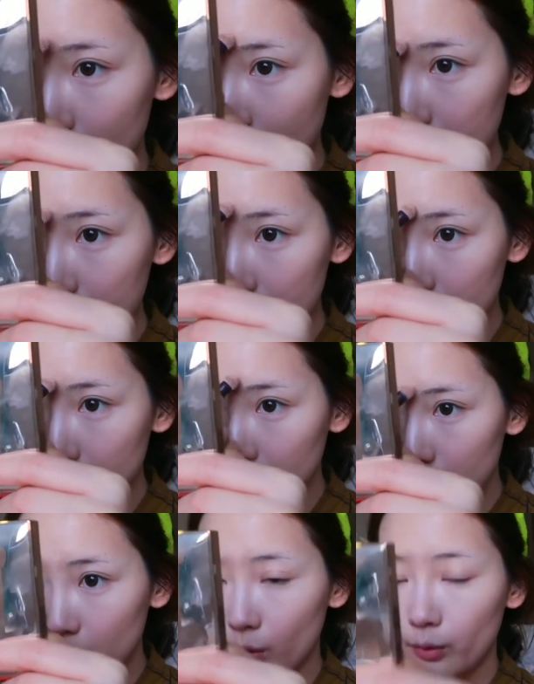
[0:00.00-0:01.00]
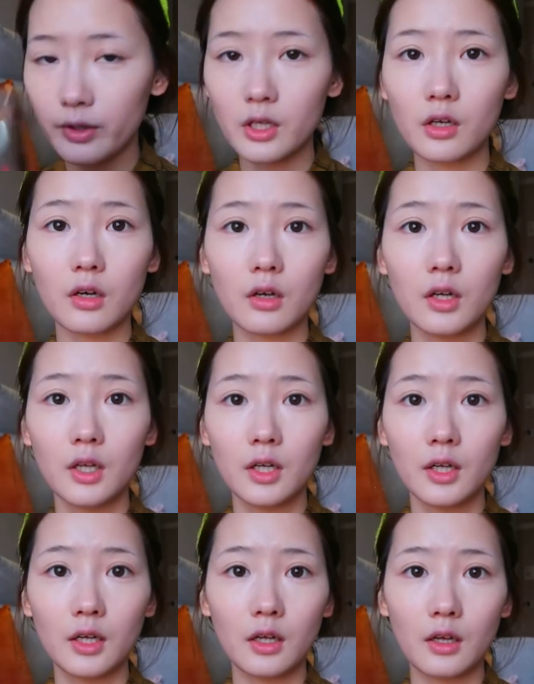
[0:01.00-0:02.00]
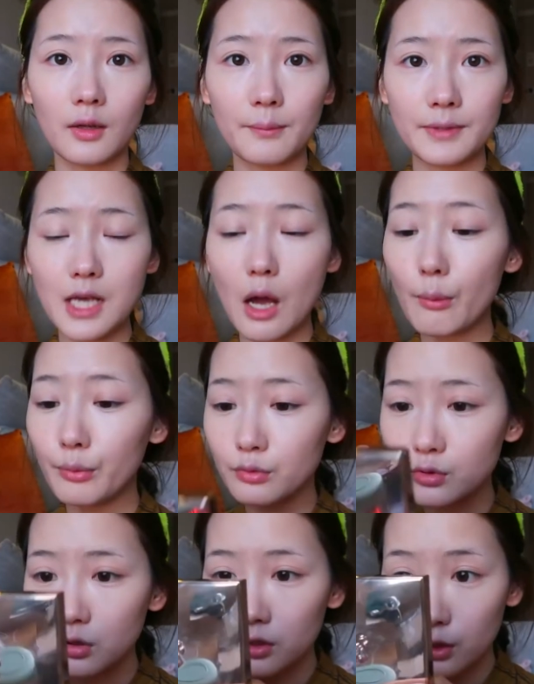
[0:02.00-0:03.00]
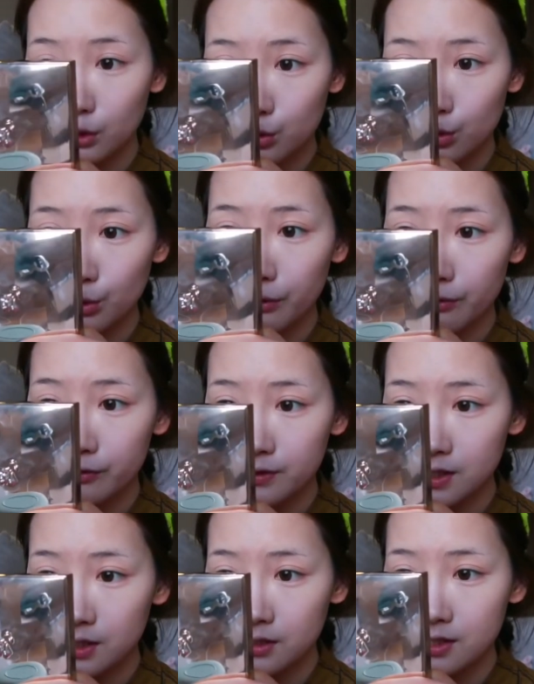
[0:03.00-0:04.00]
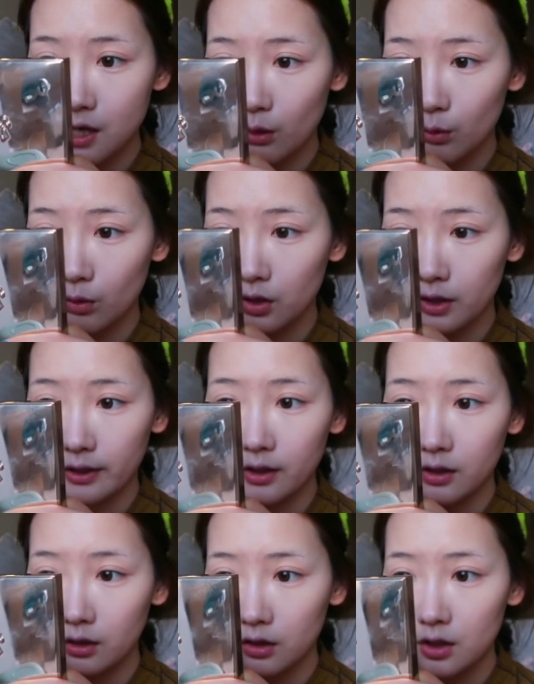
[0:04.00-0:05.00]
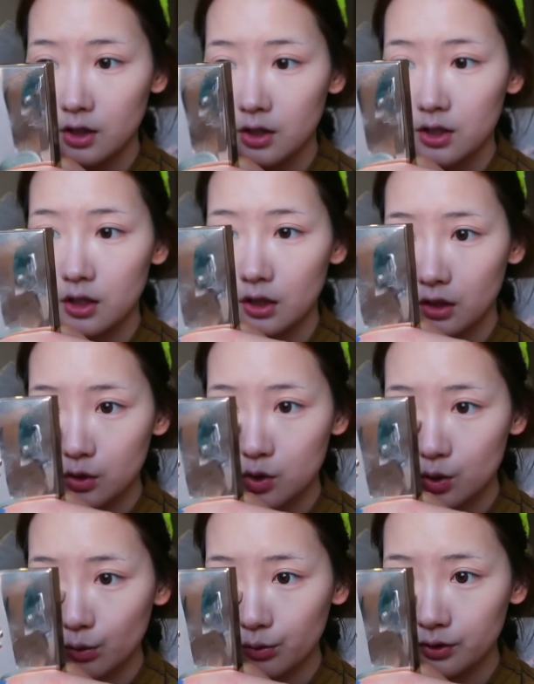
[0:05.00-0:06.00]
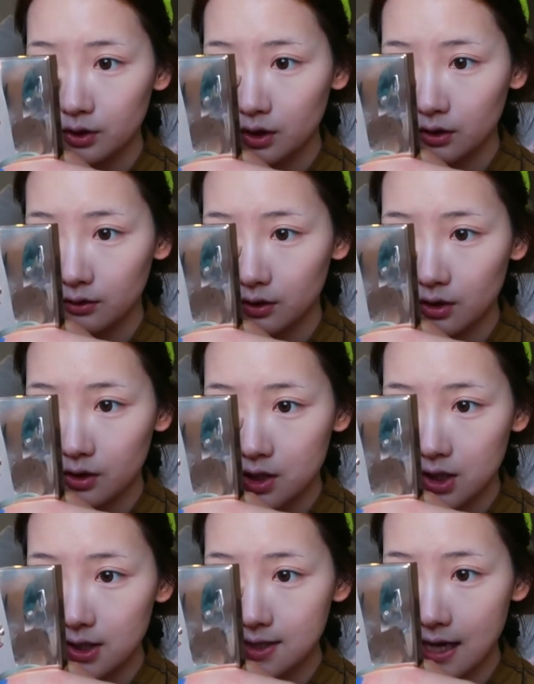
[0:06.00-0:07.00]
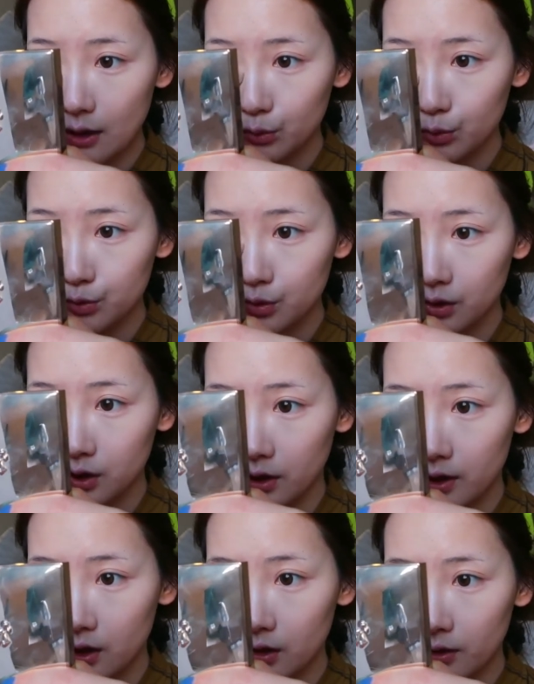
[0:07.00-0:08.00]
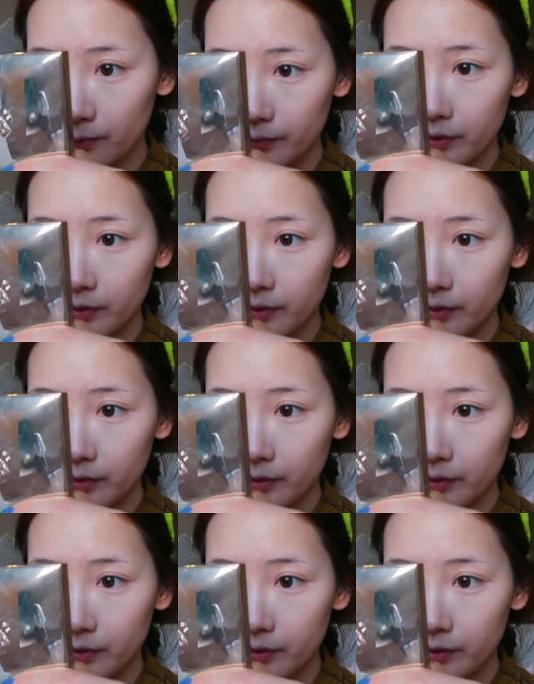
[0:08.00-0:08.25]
它有一个呃比较不错的均匀肤色效果和一个。呃，中等的遮瑕度就可以了。